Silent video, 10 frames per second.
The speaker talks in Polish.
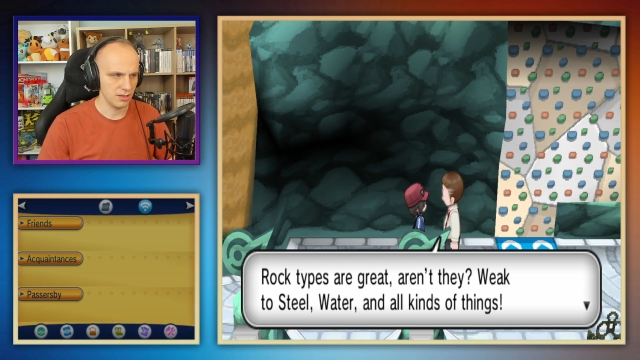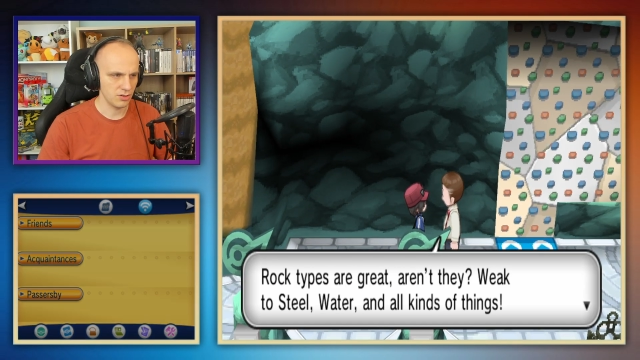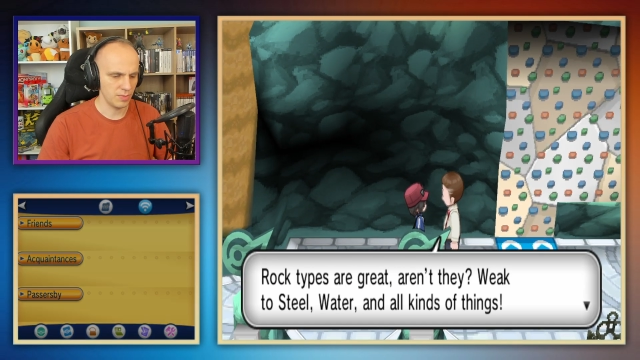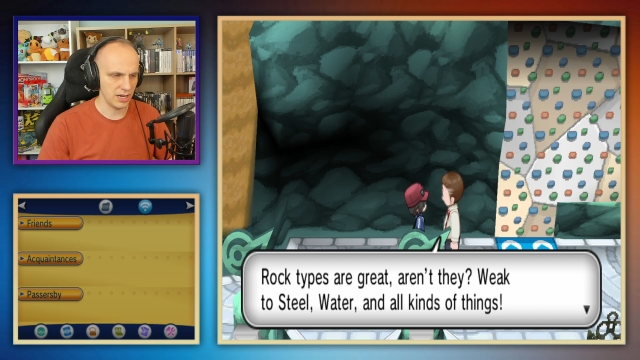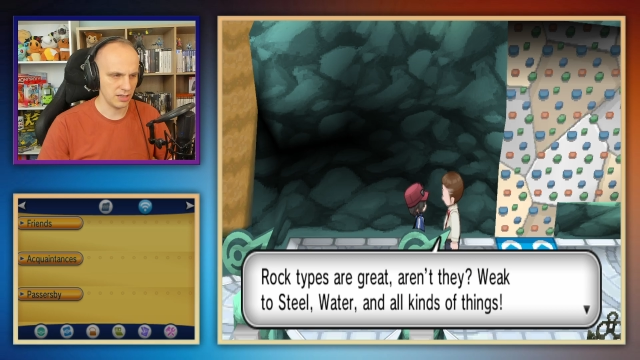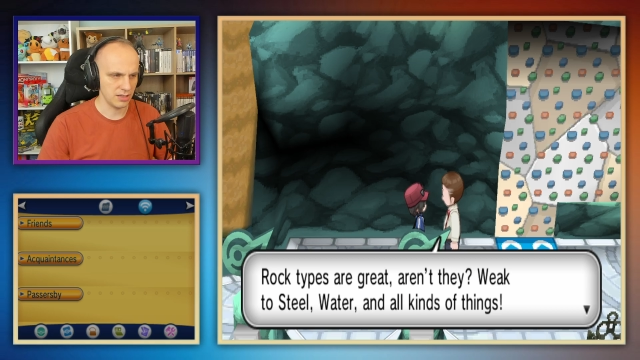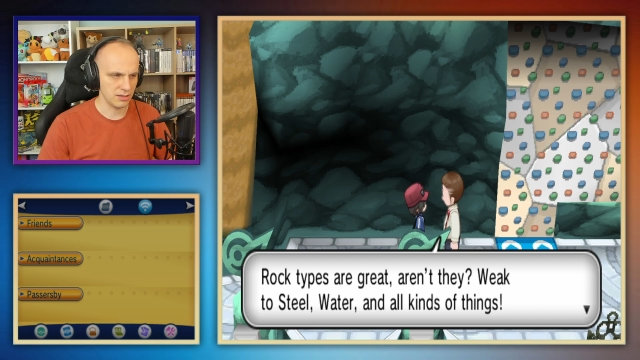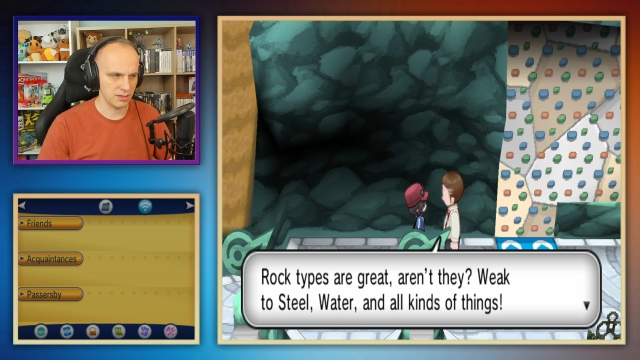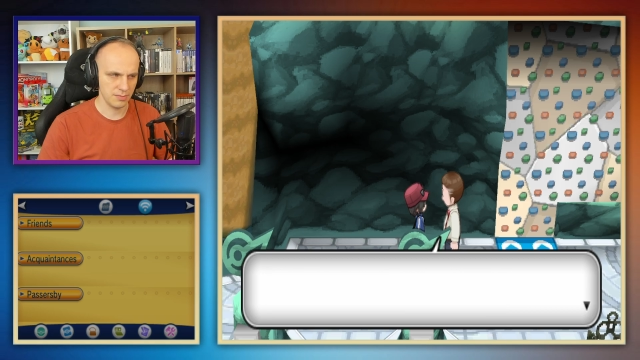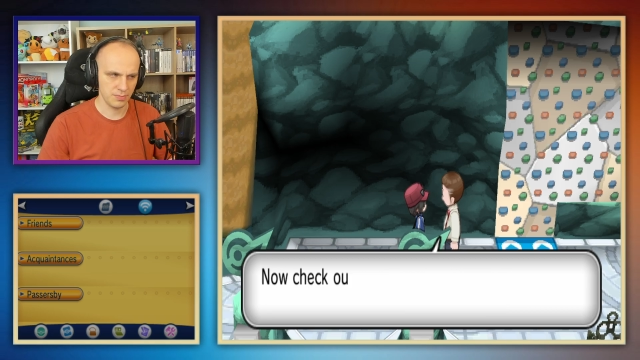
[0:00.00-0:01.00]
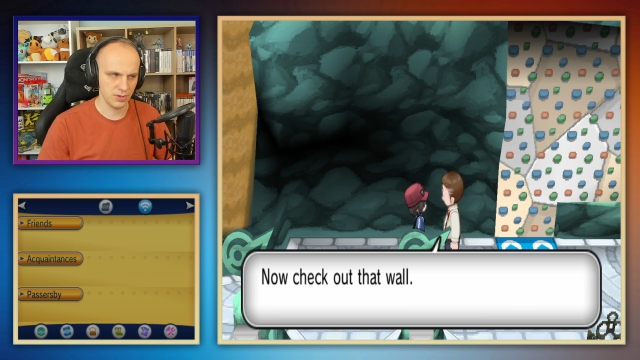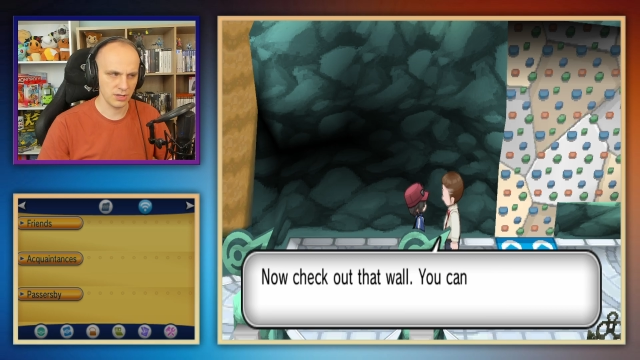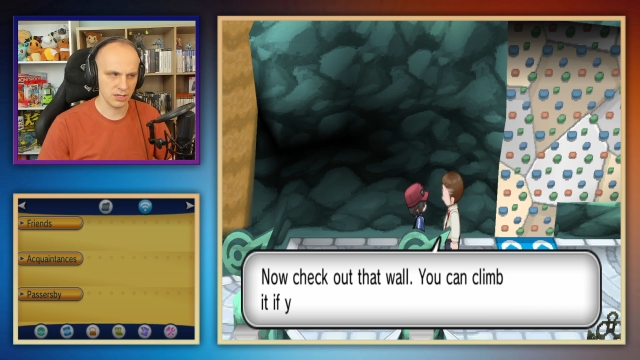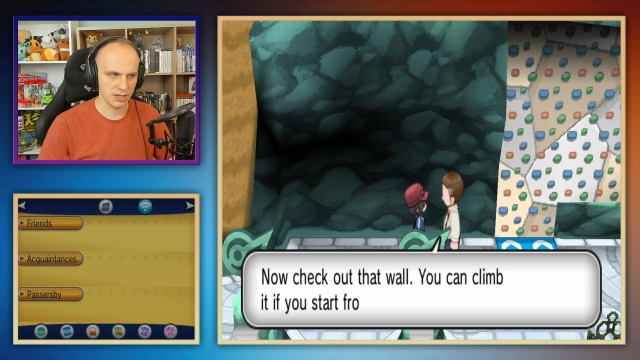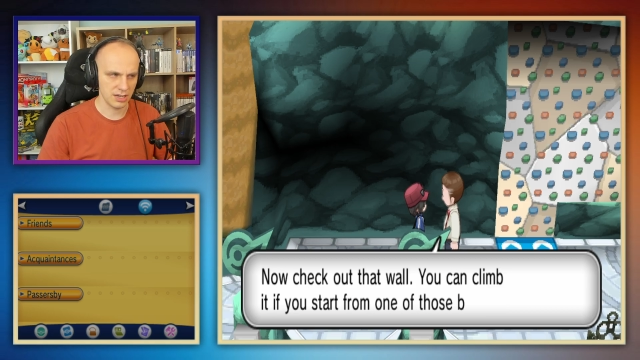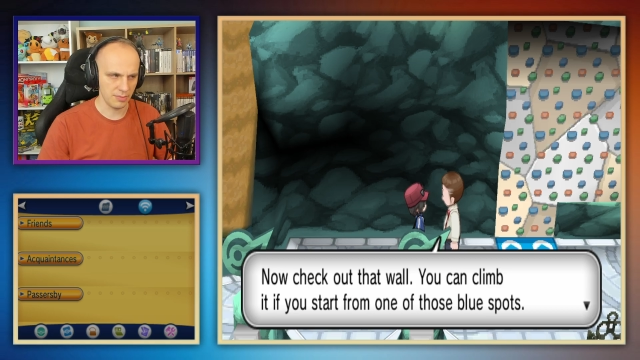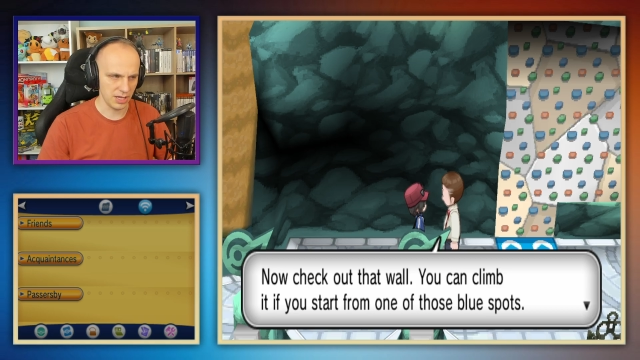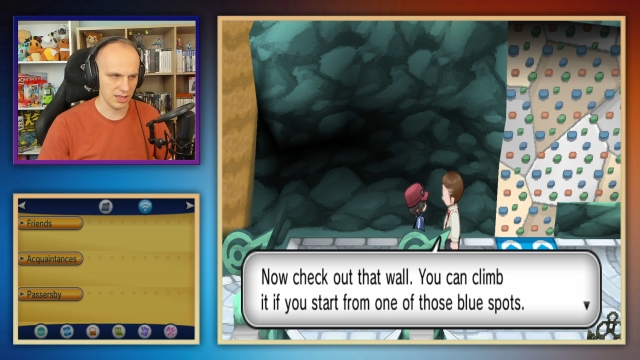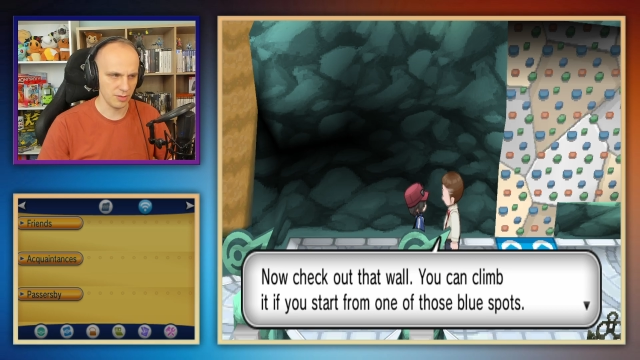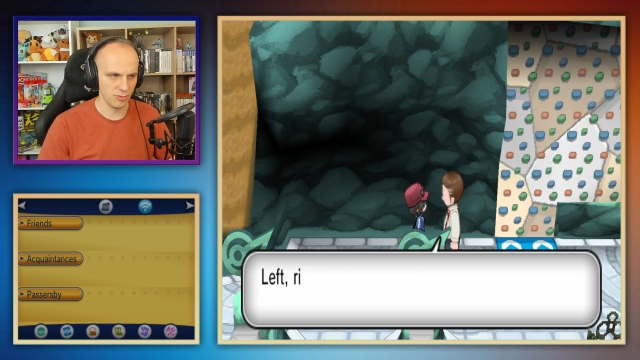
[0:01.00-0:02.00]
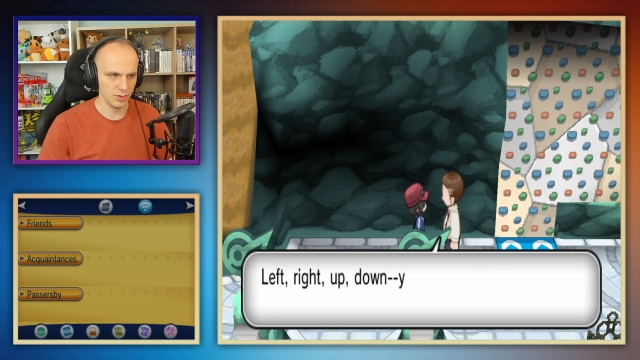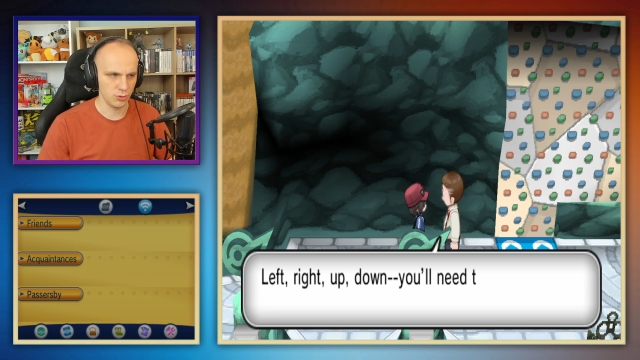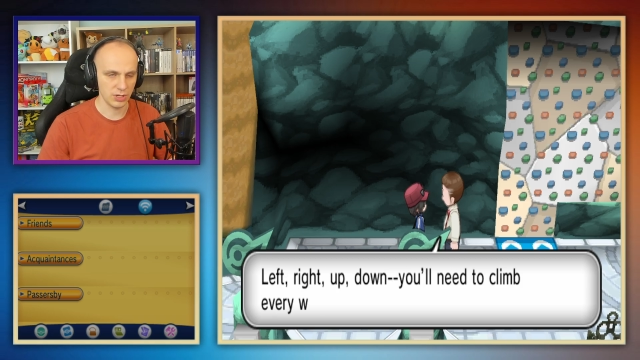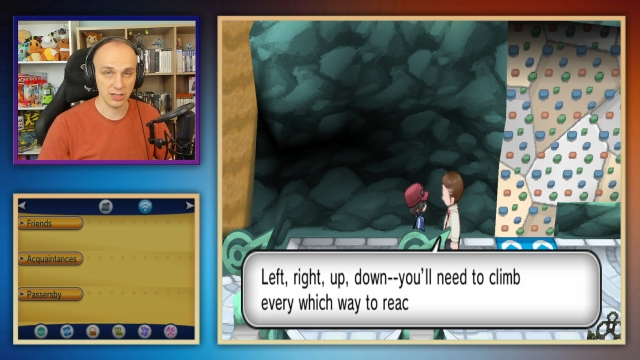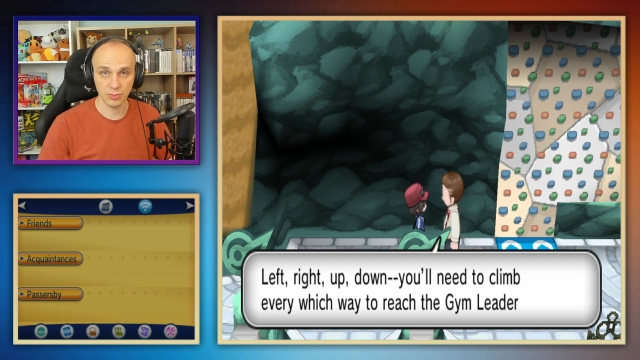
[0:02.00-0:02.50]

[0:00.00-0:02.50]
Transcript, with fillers: normalnie typ y, kamienny byłby tutaj,